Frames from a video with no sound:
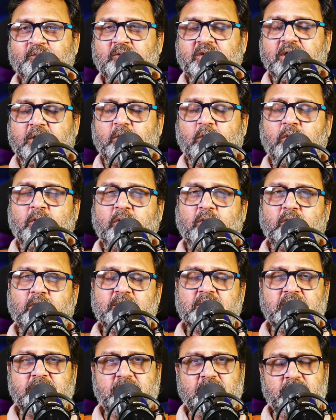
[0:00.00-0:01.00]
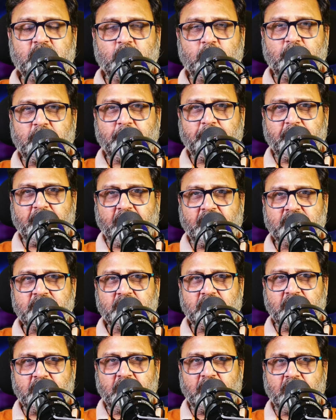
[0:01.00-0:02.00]
कि कौन कौन से देशों में प्याज
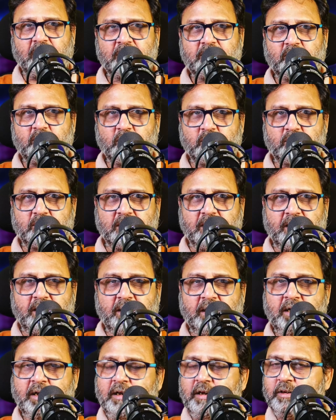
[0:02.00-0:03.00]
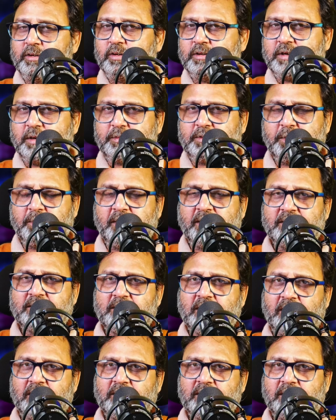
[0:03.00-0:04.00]
निर्यात होता है तो सबसे पहले
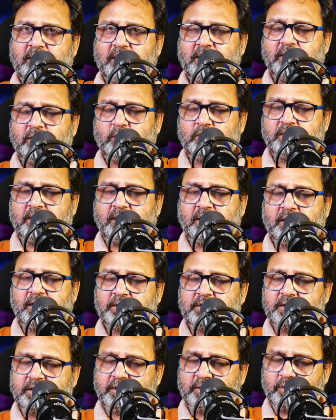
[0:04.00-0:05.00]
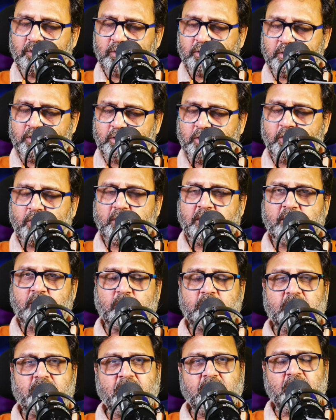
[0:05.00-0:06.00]
स्टार्ट करेंगे गोजाडंगा से क्योंकि
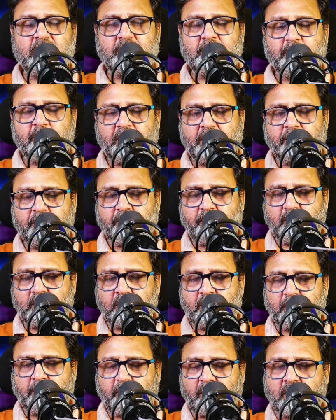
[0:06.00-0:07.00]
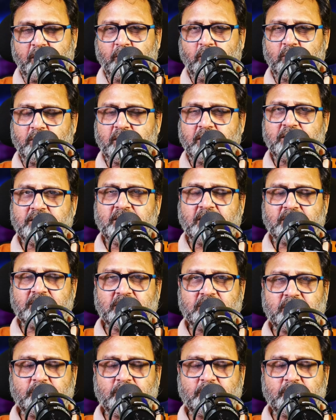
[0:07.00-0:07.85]
गोजाडंगा ही मेन बड़ा बॉर्डर है जहाँ से